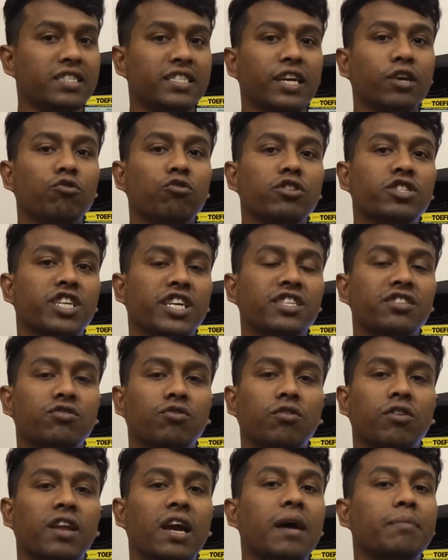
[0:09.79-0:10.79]
যেগুলো চেঞ্জ
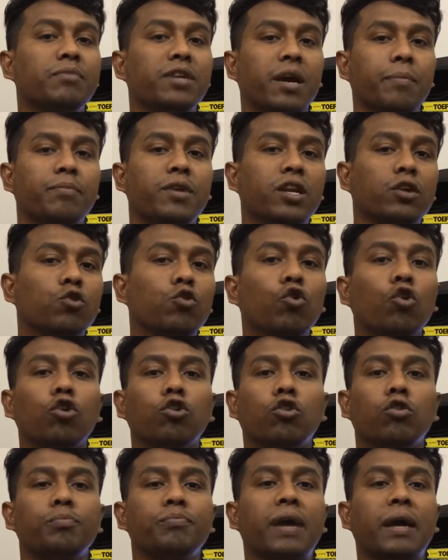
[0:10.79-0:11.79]
করলে আপনি আপনার গুগল
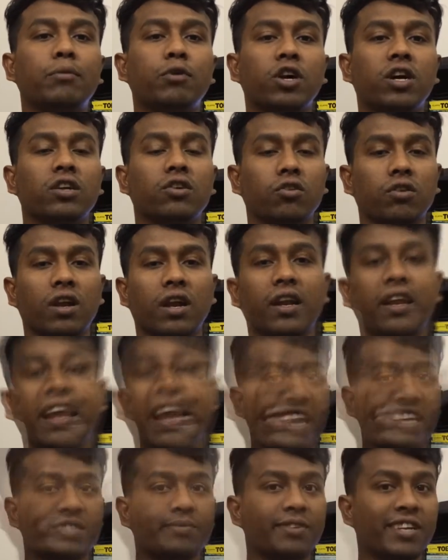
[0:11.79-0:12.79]
ক্রোম ব্যবহার করার
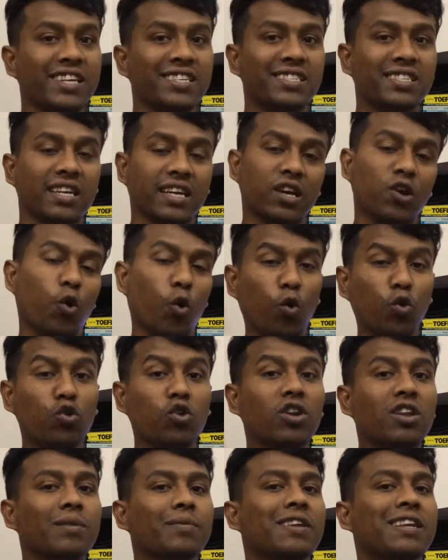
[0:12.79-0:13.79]
এক্সপিরিয়েন্সটাকে অন্য
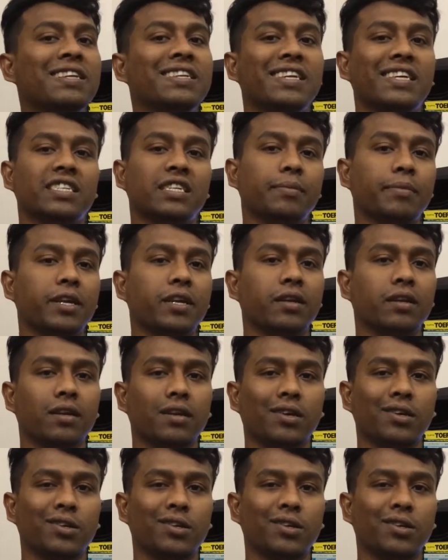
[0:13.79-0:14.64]
লেভেলে নিয়ে যাবেন